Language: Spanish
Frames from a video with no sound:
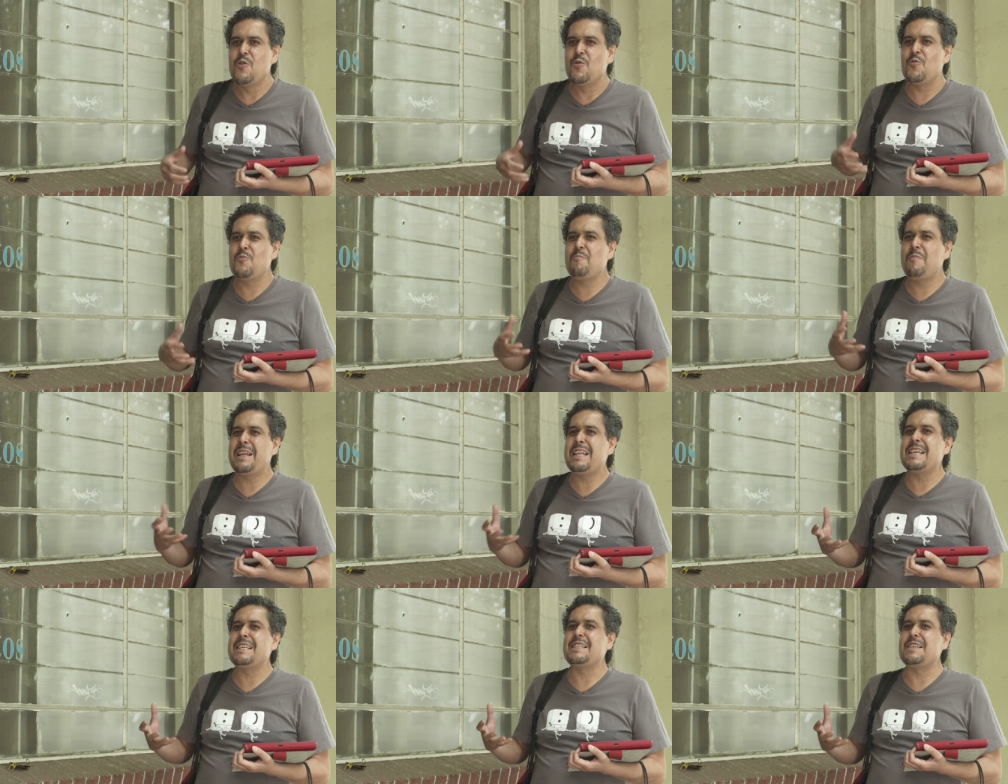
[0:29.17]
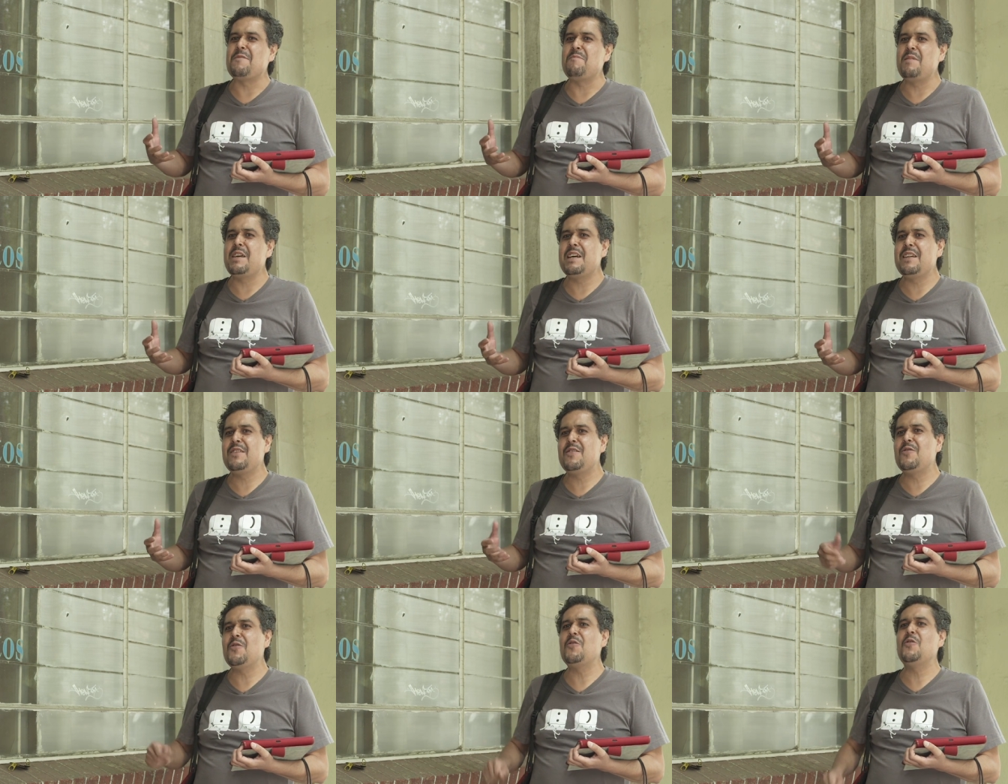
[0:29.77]
un,
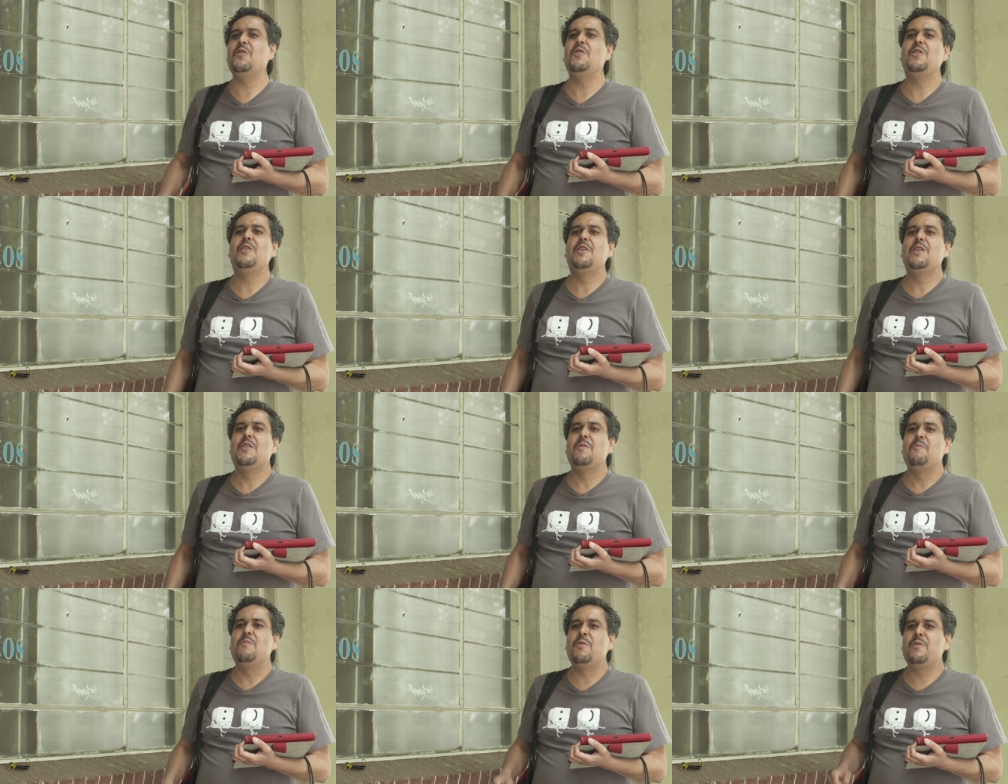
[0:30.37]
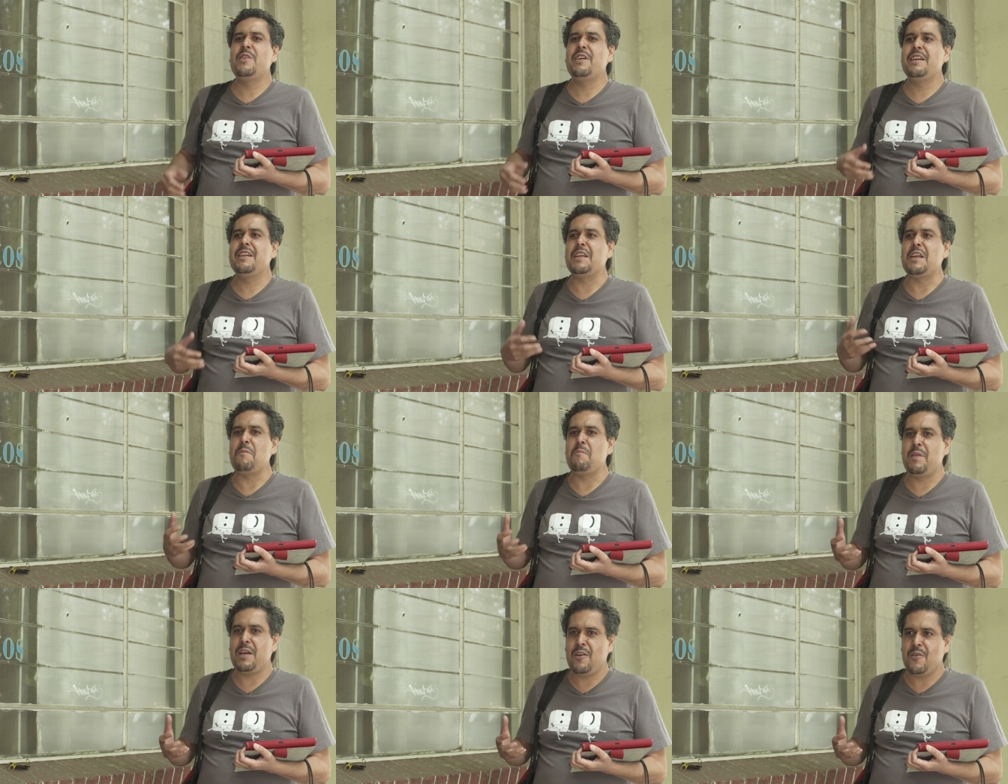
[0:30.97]
padecimiento muy
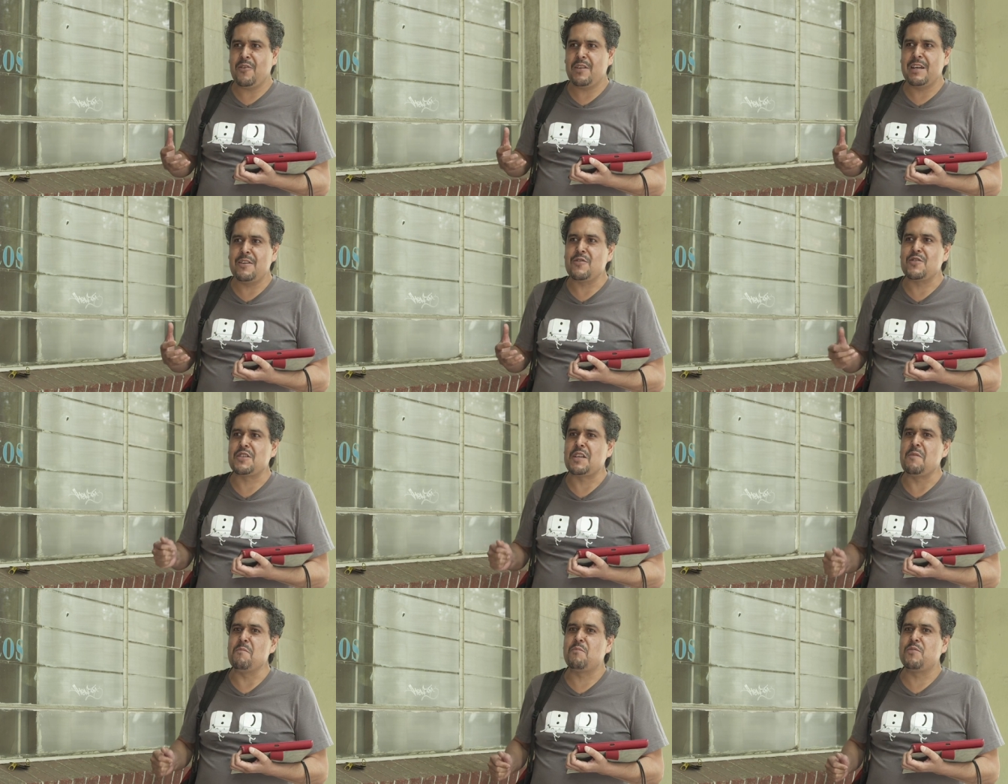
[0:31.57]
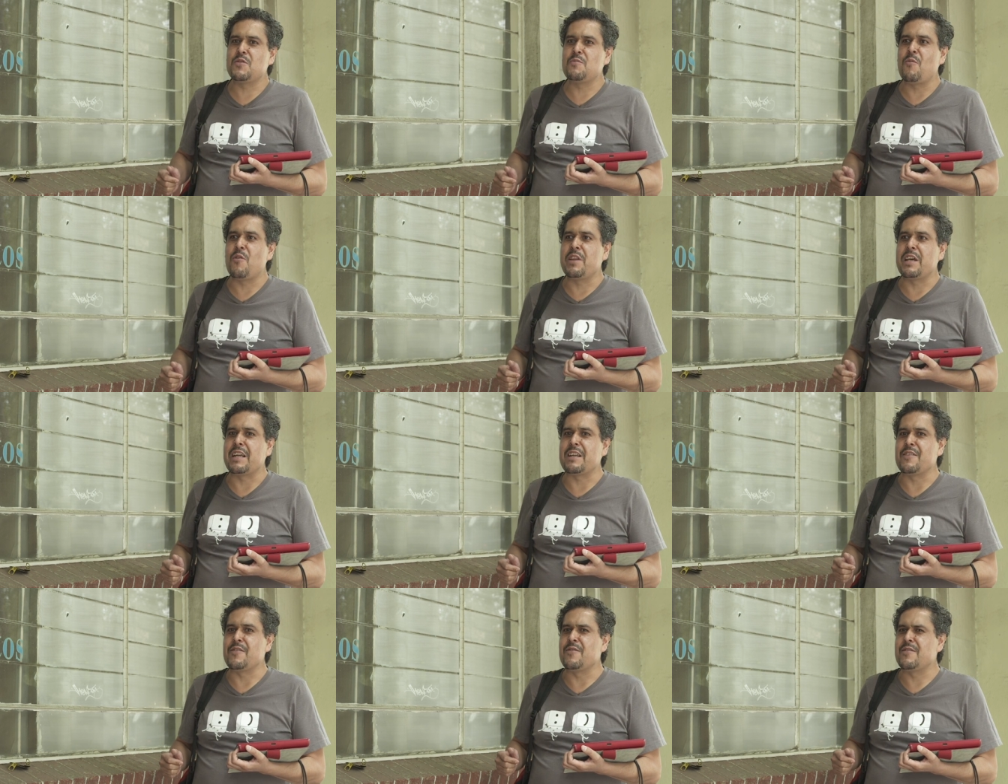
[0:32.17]
típico de los tiempos
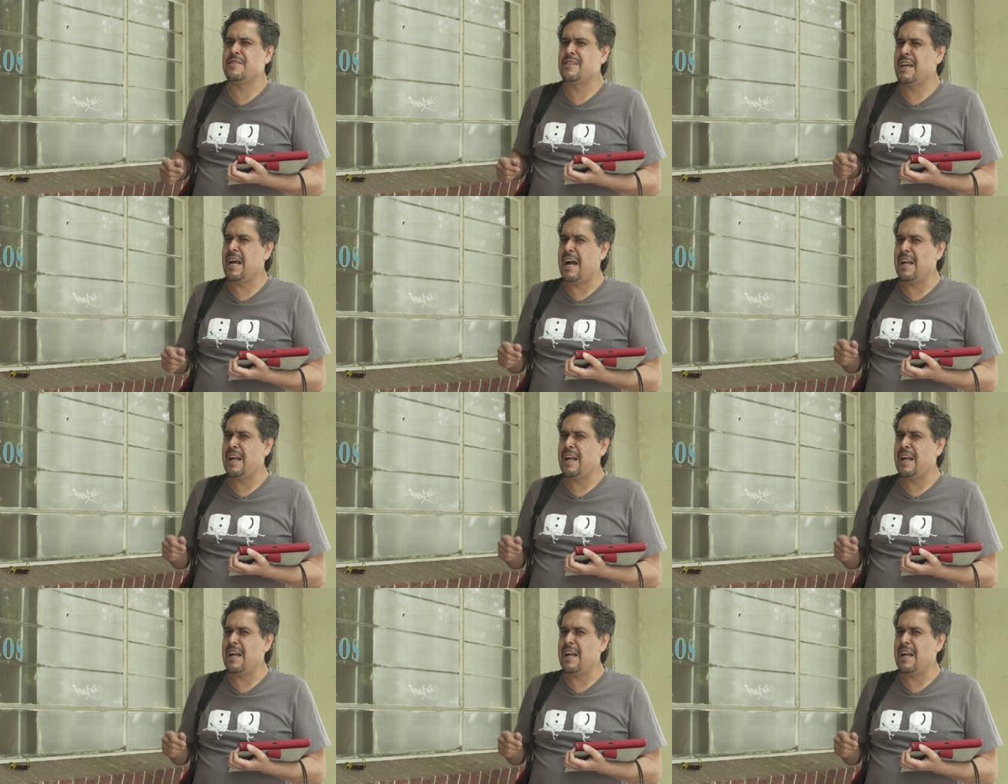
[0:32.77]
modernos.